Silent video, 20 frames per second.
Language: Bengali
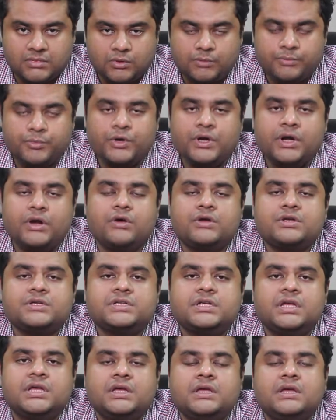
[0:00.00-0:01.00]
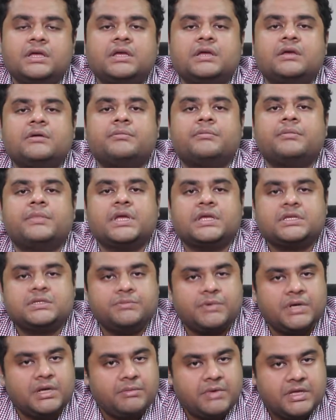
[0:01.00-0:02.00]
উপরের অংশে মিক্সড
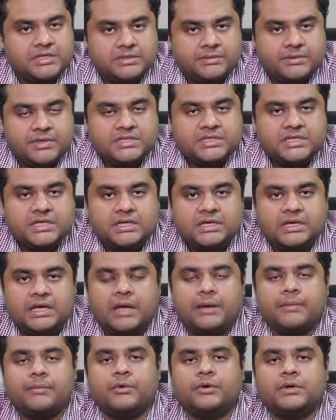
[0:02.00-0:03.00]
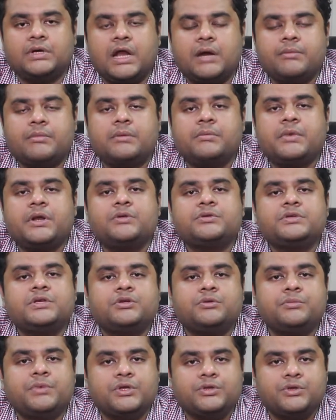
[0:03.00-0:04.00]
মানে মাঝামাঝি এবং ডার্মাল মানে হচ্ছে
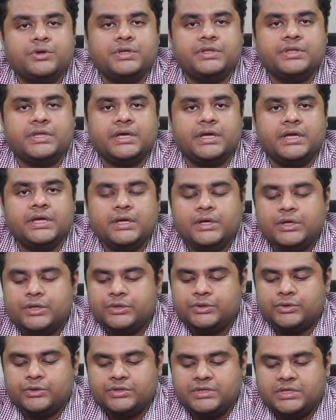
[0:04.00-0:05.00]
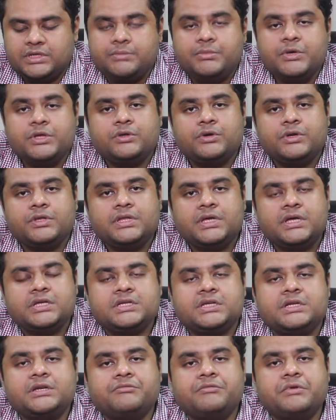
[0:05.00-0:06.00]
একটু ভিতরের দিকে তো যেটি ভিতরের দিকে
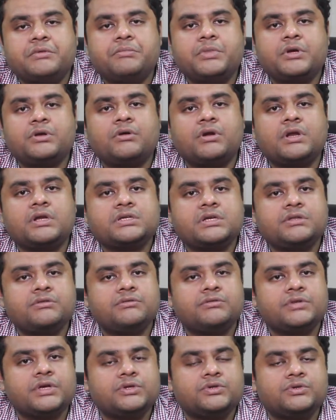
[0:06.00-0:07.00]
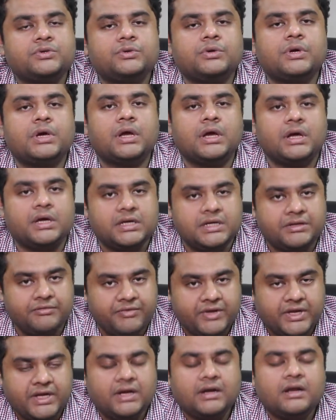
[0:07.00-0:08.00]
সেটি ট্রিটমেন্ট করা সাধারণত একটু
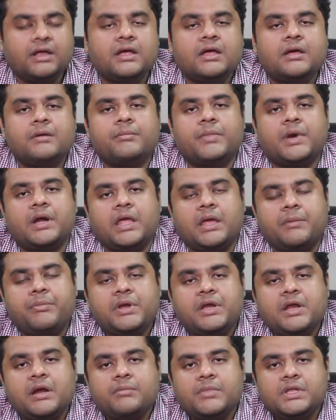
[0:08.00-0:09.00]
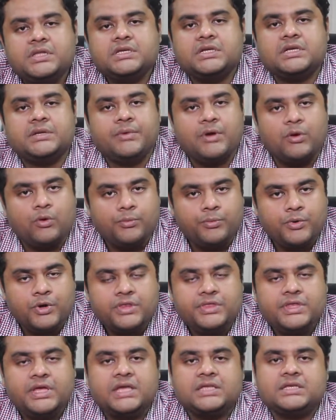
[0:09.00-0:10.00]
ডিফিকাল্ট বাট এপিডার্মাল যেটা বা
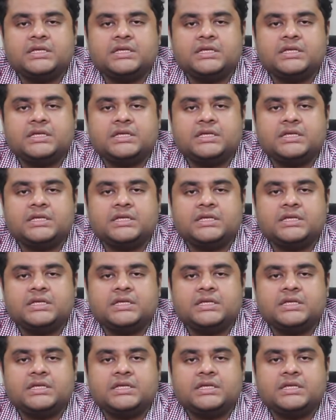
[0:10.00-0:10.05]
উপরের দিকে